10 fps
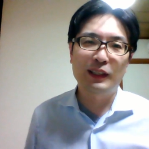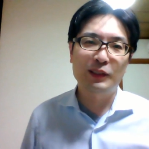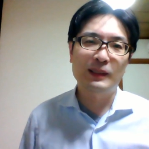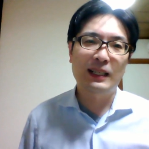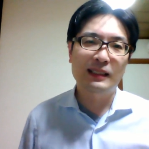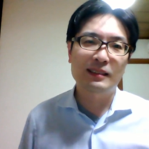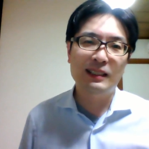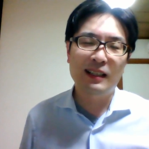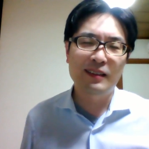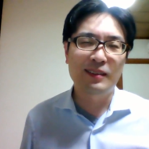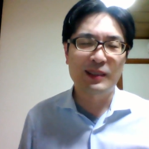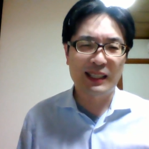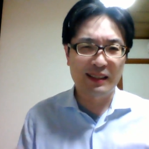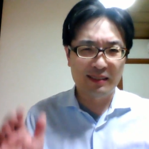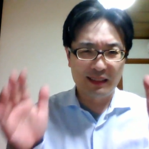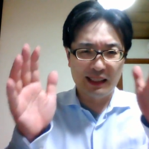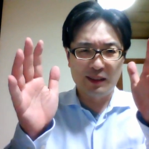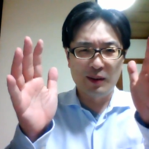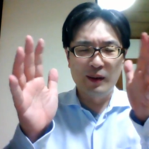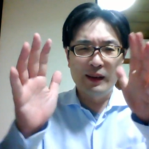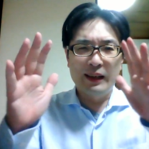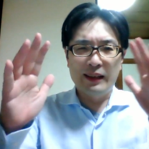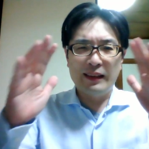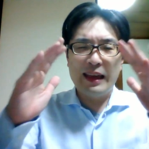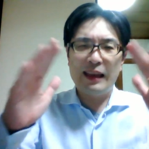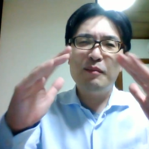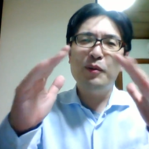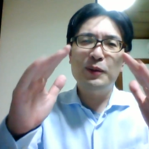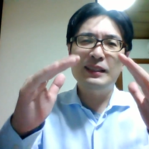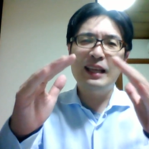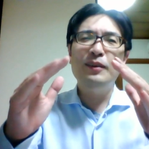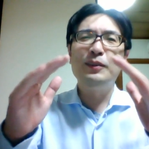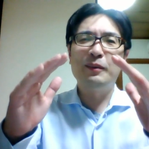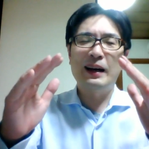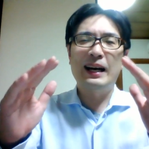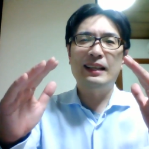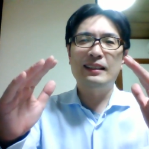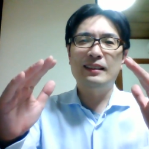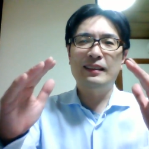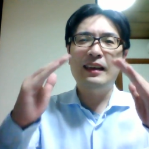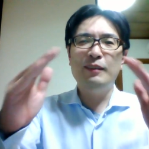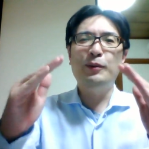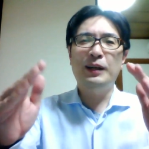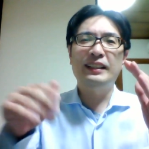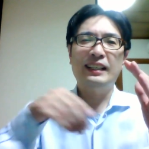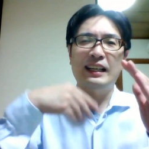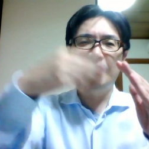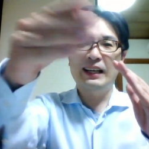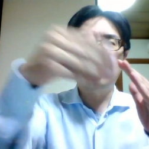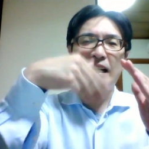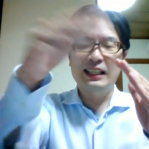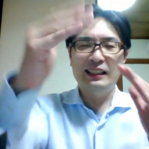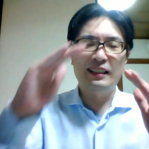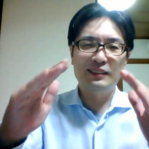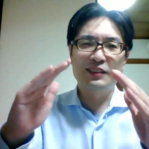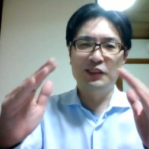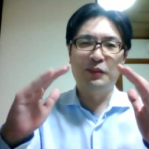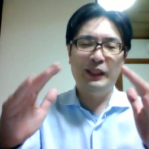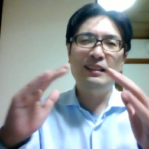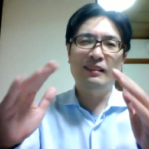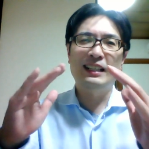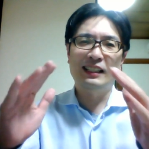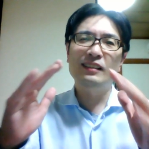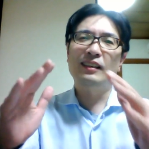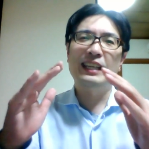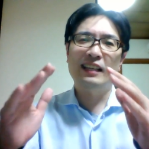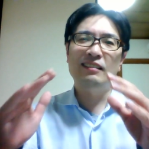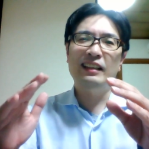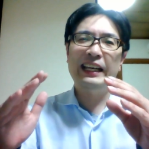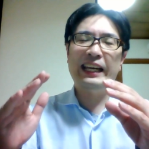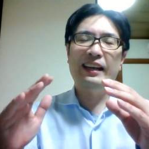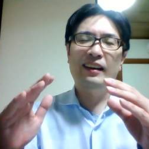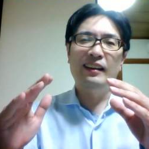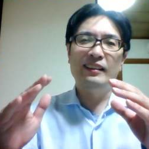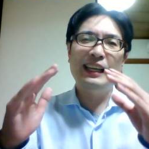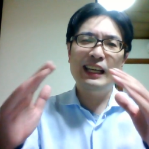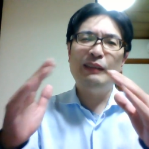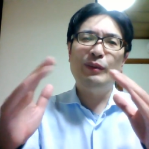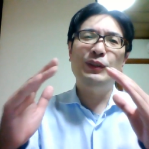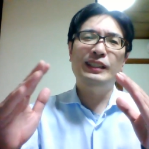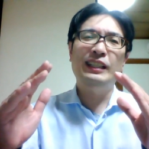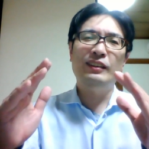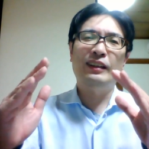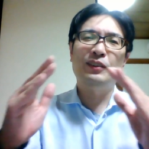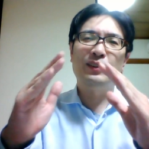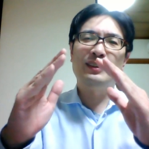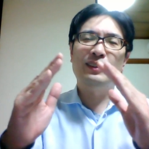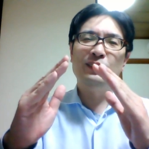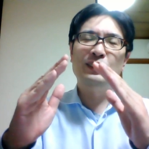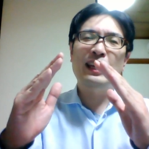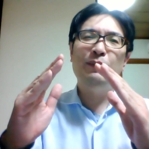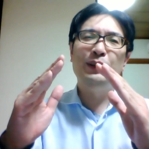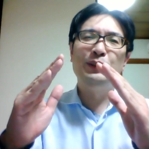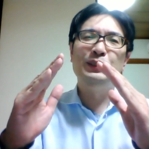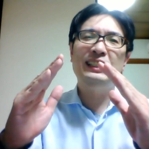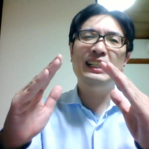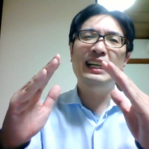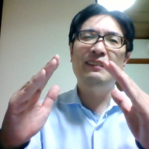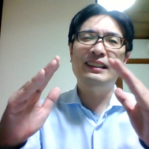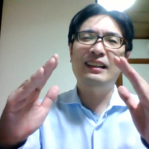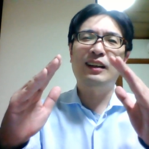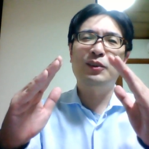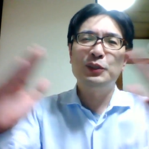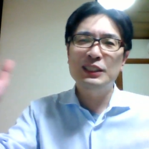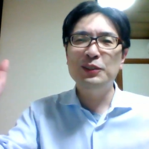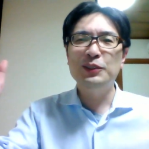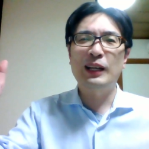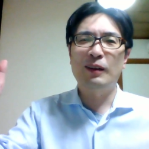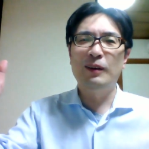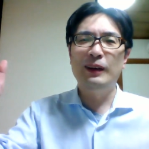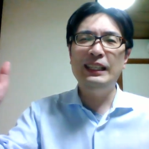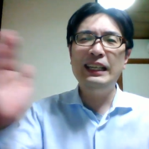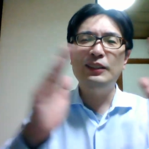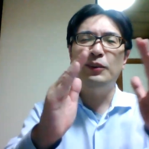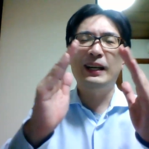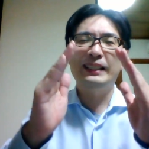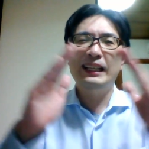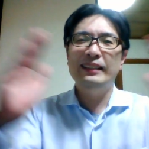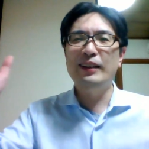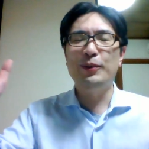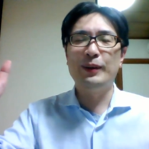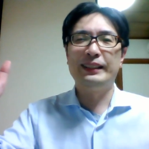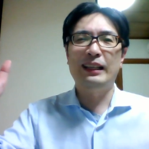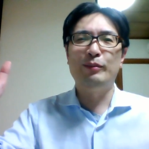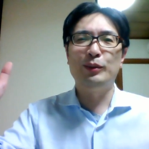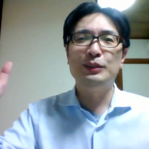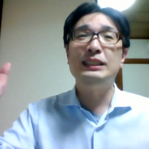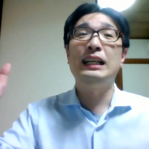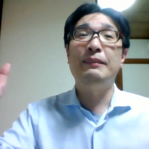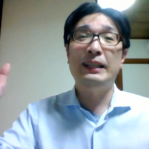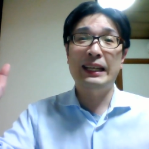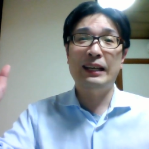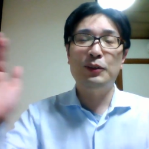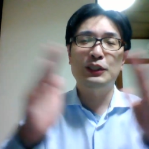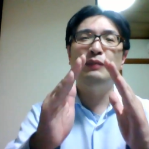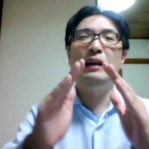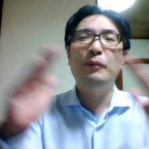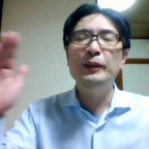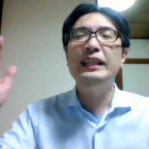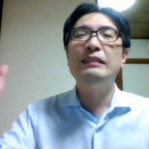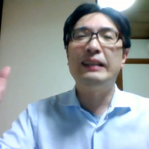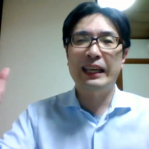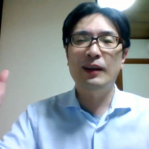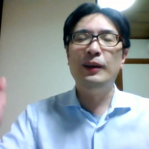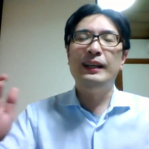なんとなく感覚に反するような気がするんだけど、堤防っていうのは、堤防があって川が流れてるとするとみんなの感覚と逆で、堤防っていうのはその堤防の内側ってのはこっちのことなの。家とかが建ってる方が堤防の内側で、こっちは守ってるわけよ。